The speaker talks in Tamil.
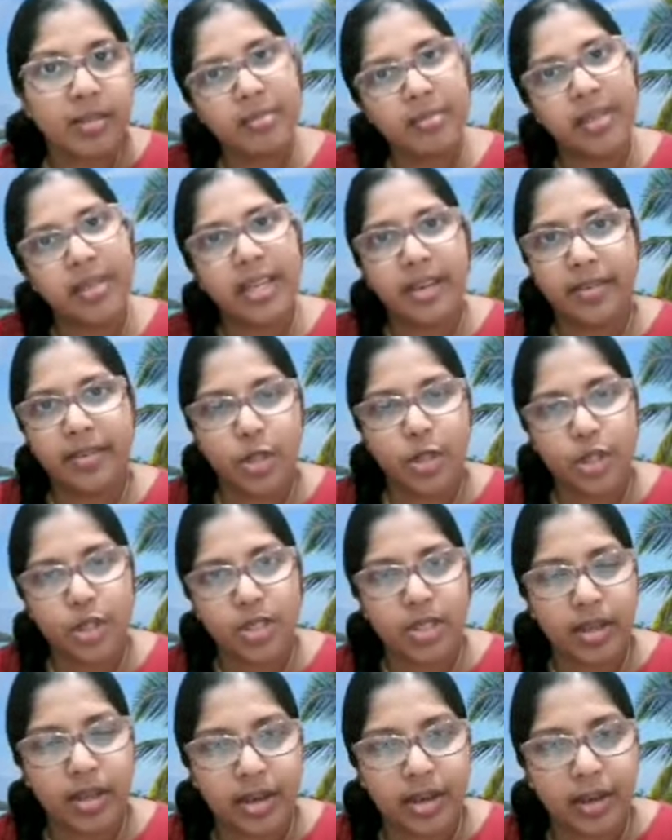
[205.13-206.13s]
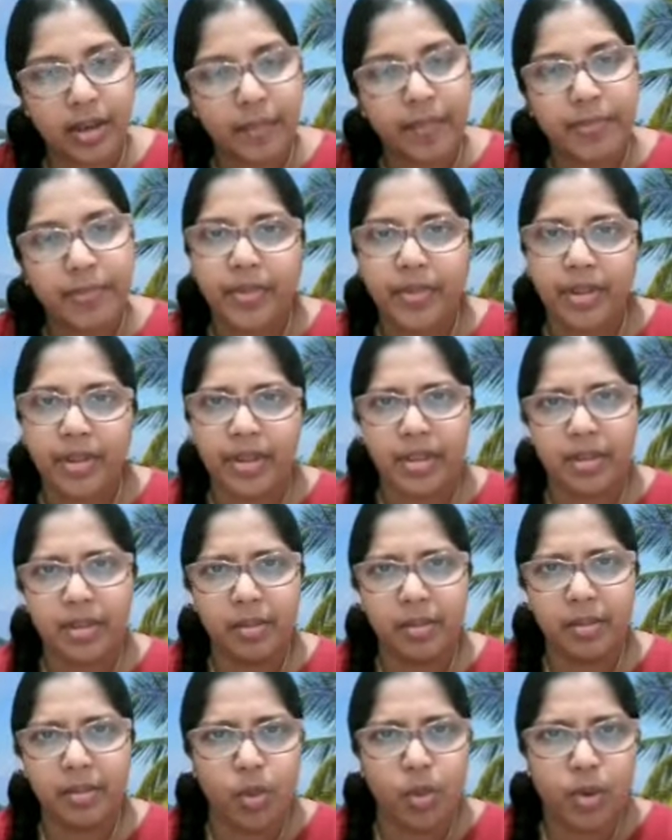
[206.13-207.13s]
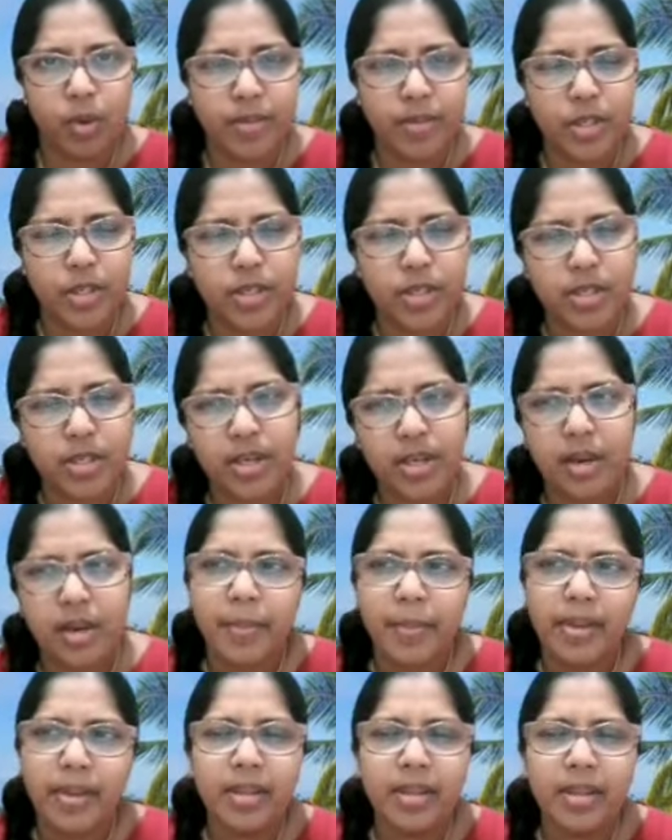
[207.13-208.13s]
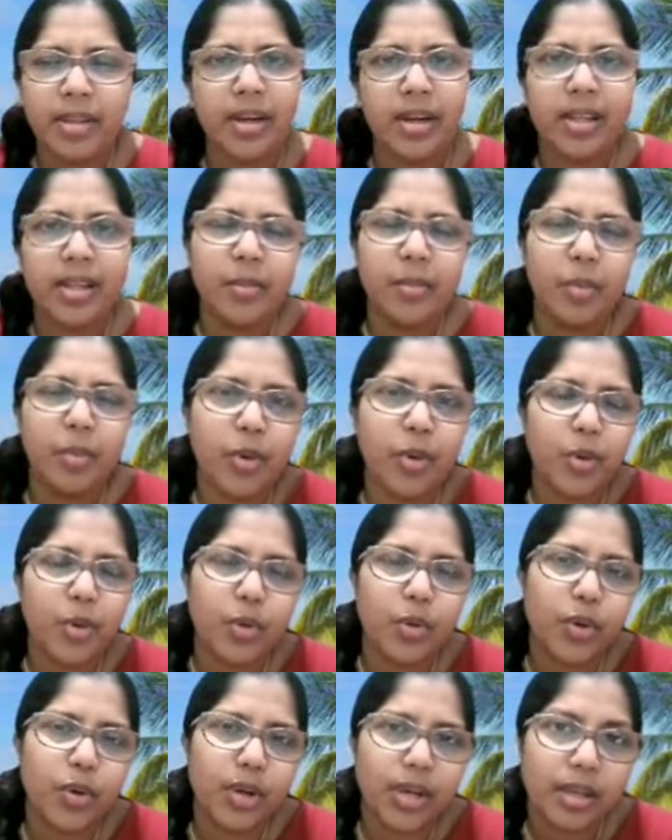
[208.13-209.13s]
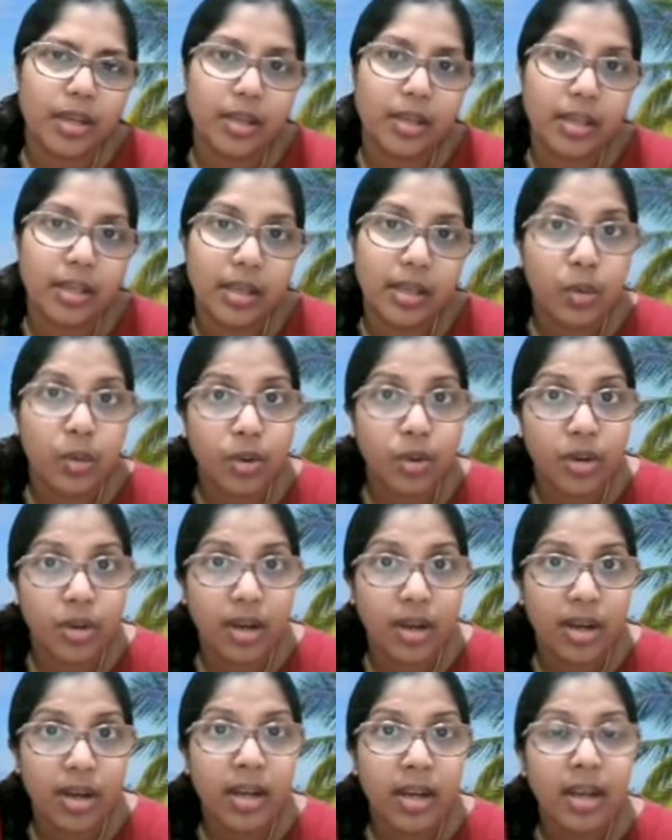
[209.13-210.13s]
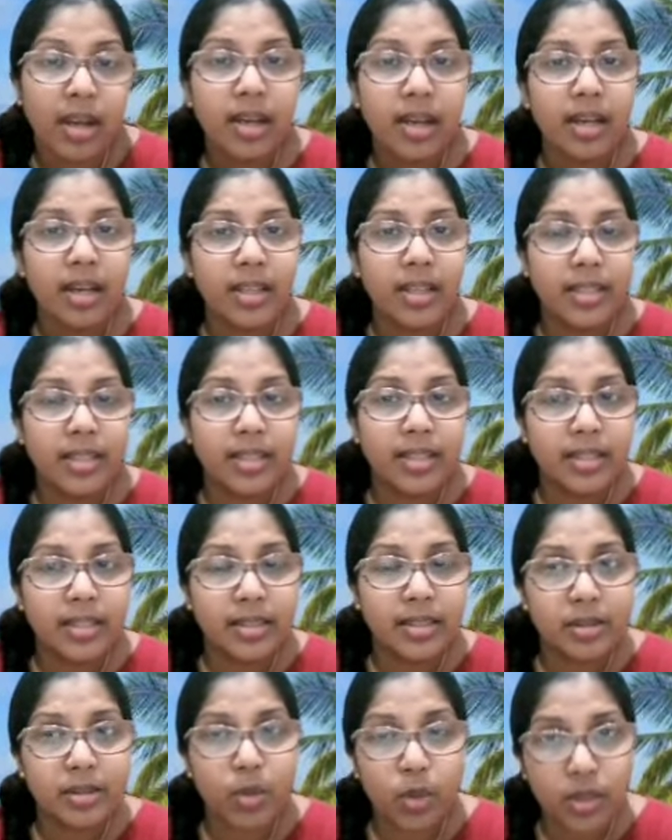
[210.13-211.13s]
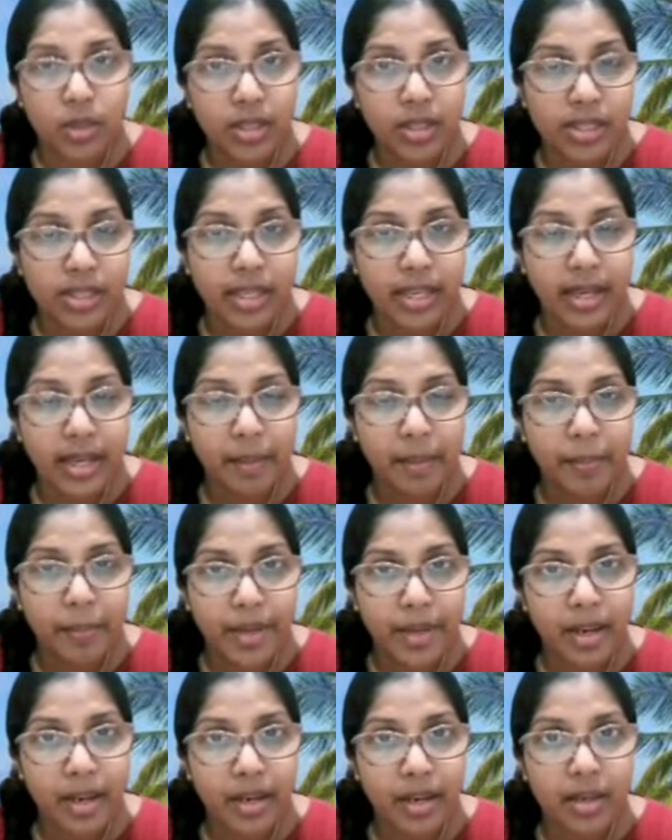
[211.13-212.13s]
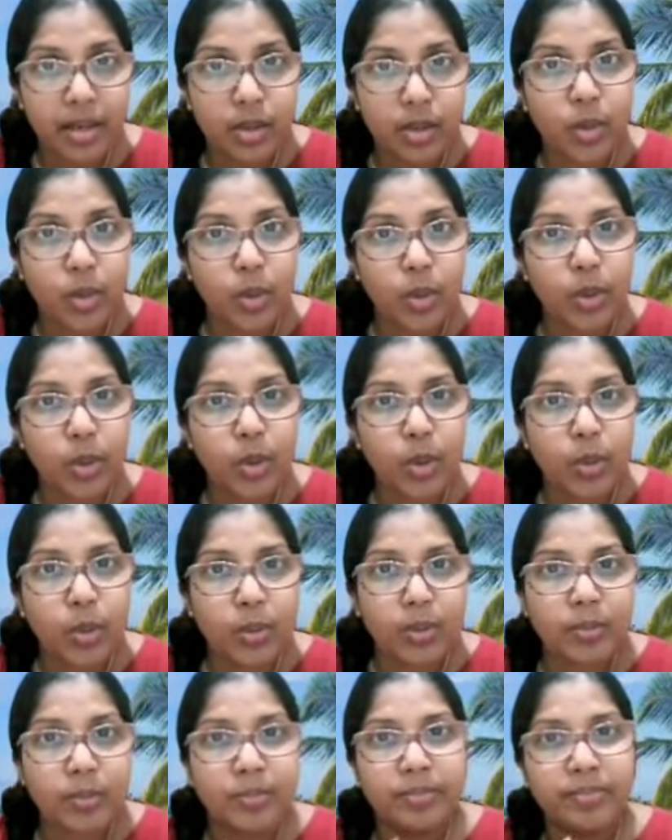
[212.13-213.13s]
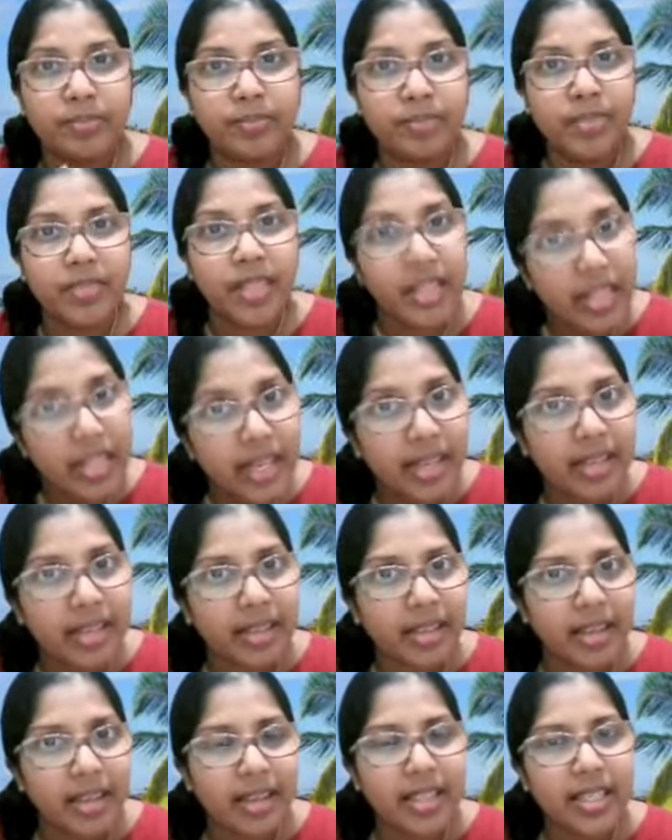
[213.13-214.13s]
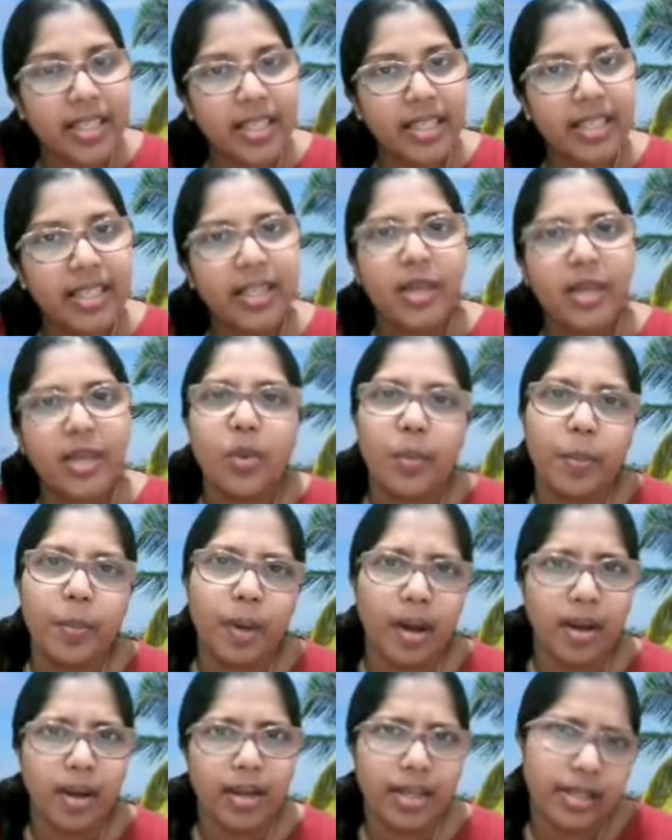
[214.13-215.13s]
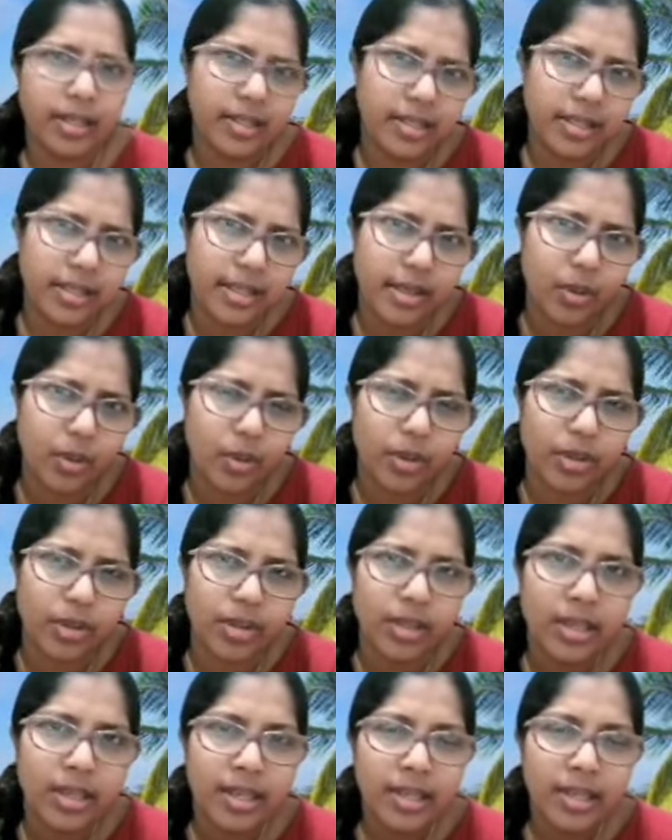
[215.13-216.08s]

மேய விட்டுருந்தாரா அதை போக விட்டுருந்தாரு அப்ப அந்த கழுத போய் கொண்டிருக்க நேரத்துல ஒரு நாள் அந்த தோட்டத்திலேயே பின்னால இருந்து ஒரு கிணறு அந்த கிணறு ஒரு பாலங்கிணறு உண்டு